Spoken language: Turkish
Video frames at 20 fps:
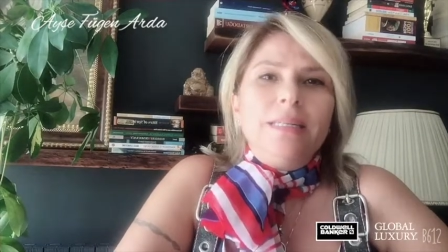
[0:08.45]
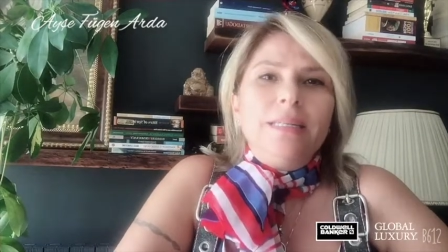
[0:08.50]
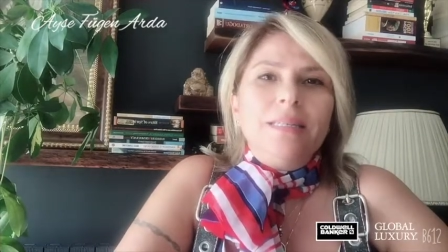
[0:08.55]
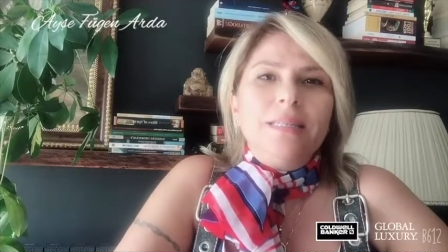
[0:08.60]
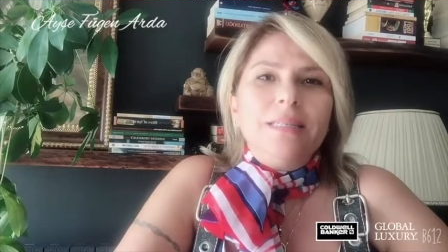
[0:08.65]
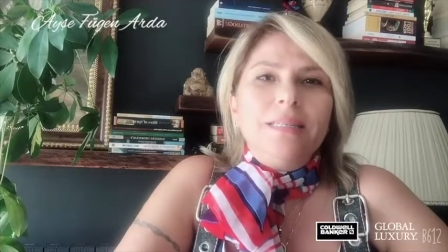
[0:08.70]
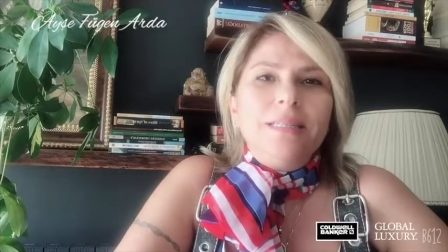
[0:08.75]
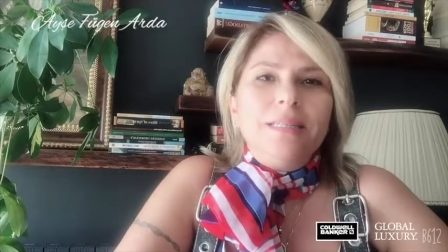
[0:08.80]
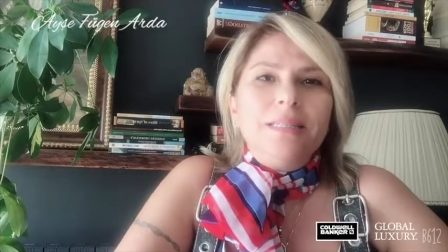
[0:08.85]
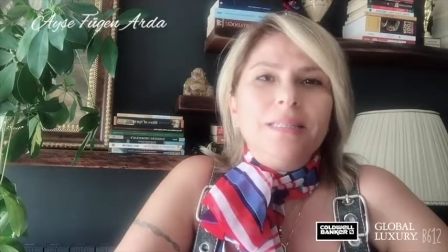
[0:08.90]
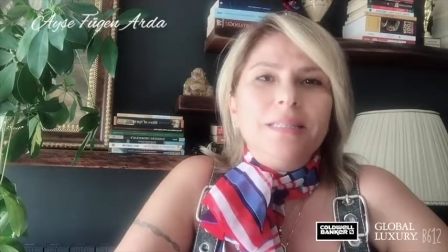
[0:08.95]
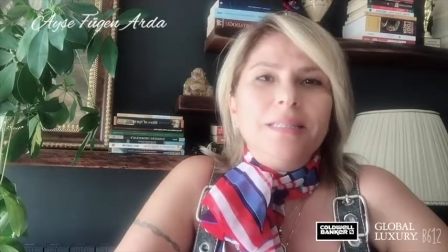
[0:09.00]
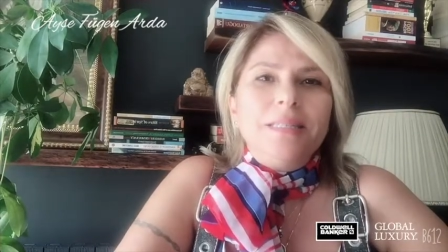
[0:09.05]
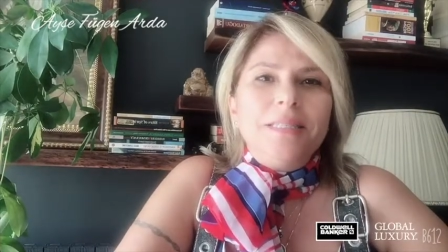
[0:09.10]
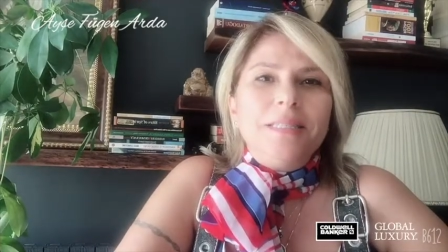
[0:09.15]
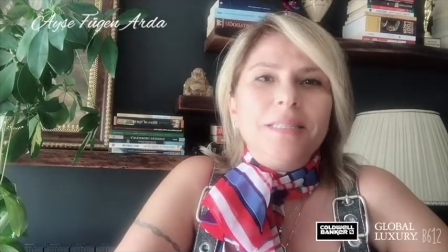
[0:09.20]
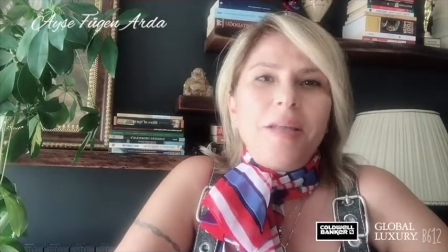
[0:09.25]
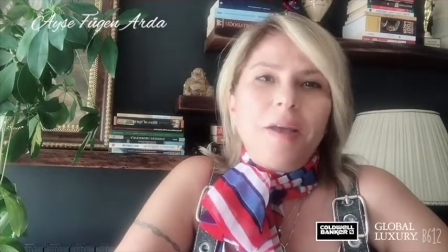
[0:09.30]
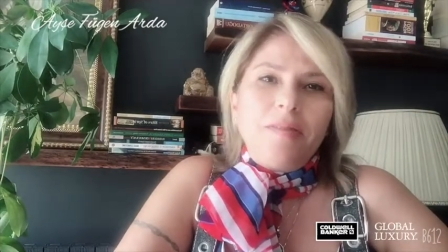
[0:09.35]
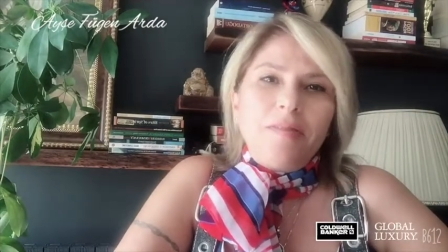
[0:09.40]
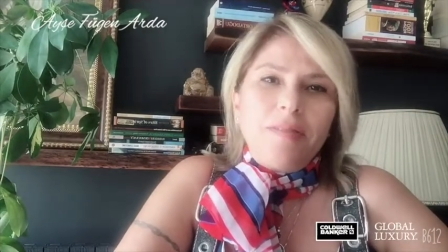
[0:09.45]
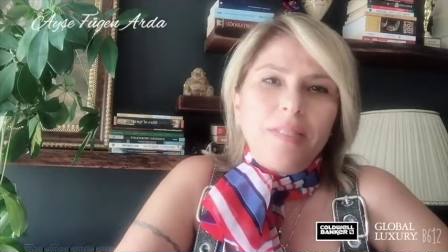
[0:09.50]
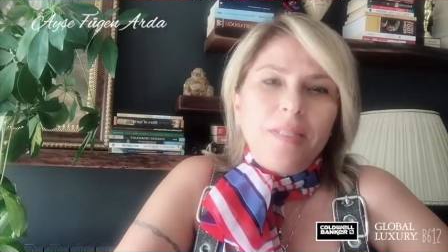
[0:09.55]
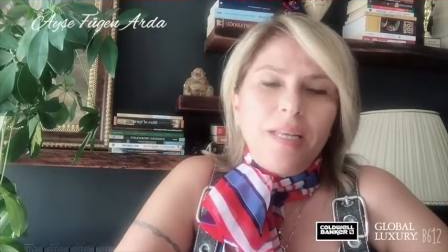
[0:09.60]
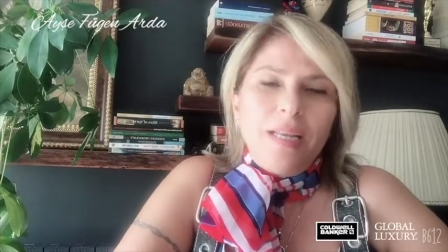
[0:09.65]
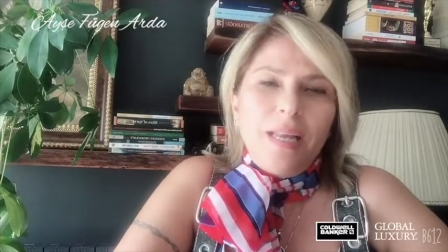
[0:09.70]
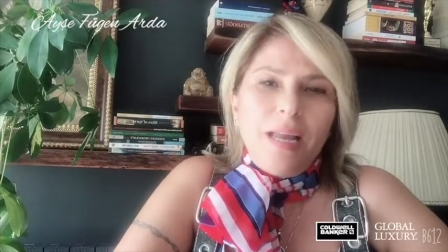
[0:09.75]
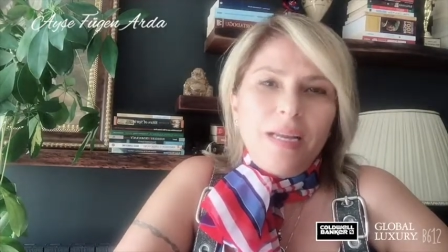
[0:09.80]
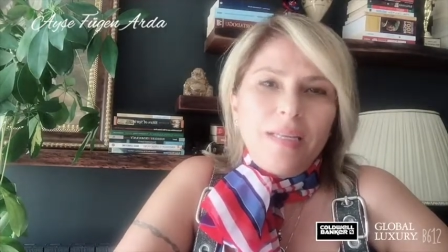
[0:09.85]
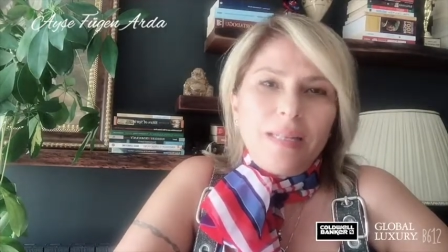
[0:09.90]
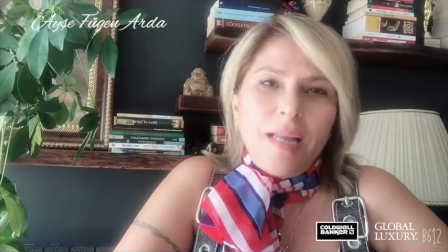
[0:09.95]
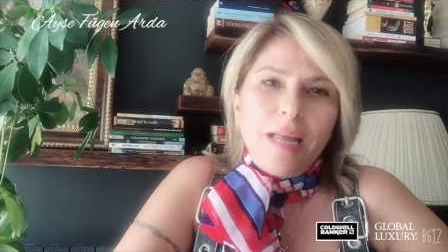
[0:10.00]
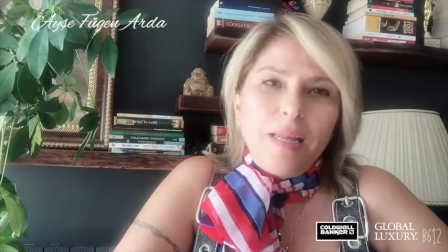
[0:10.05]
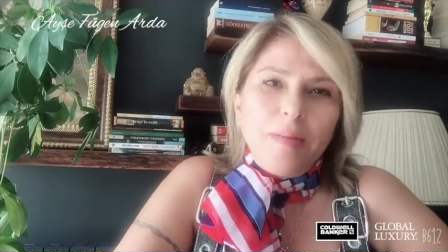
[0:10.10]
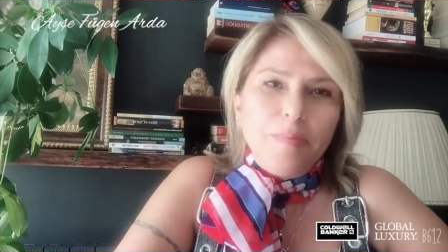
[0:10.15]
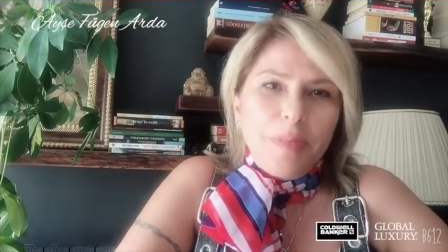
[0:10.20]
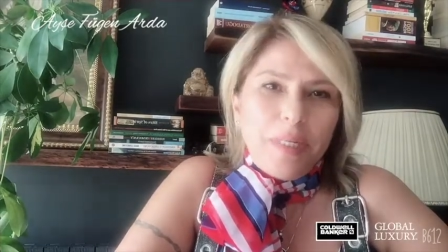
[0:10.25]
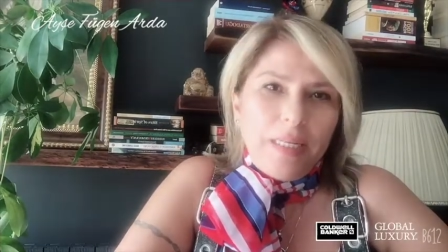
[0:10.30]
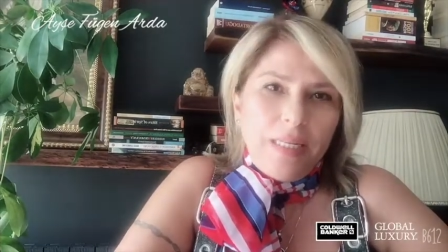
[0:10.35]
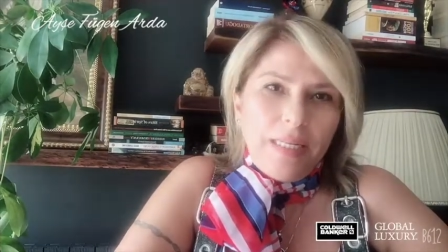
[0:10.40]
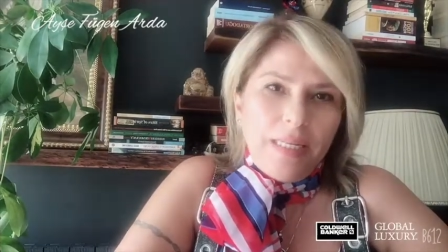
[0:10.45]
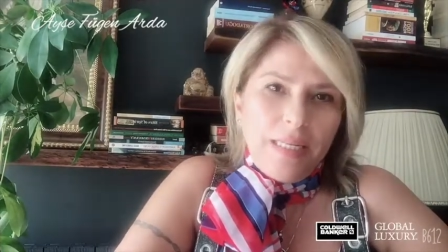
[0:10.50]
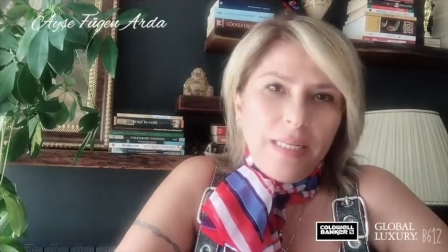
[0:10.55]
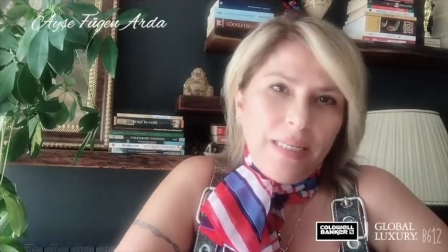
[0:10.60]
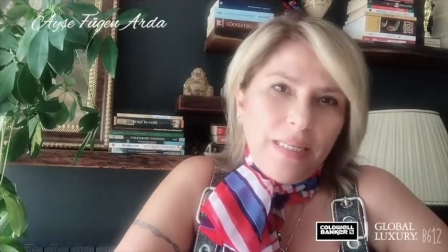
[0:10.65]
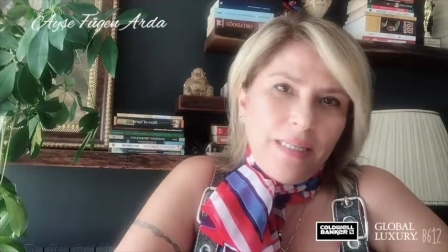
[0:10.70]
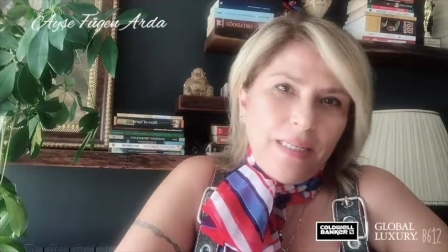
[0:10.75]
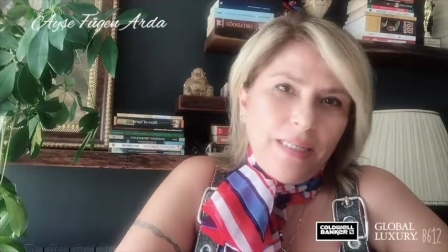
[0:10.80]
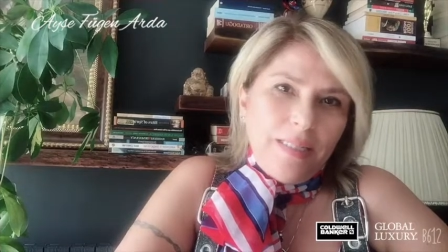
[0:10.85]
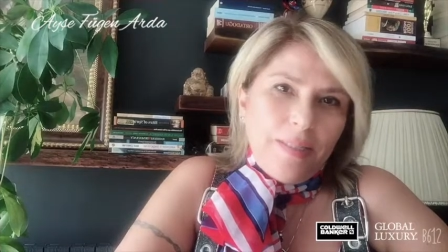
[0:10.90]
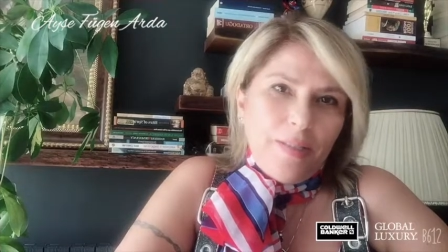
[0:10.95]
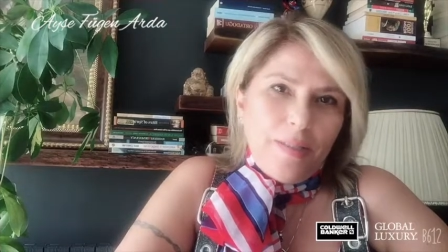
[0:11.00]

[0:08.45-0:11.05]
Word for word: e, tavsiyelerden birini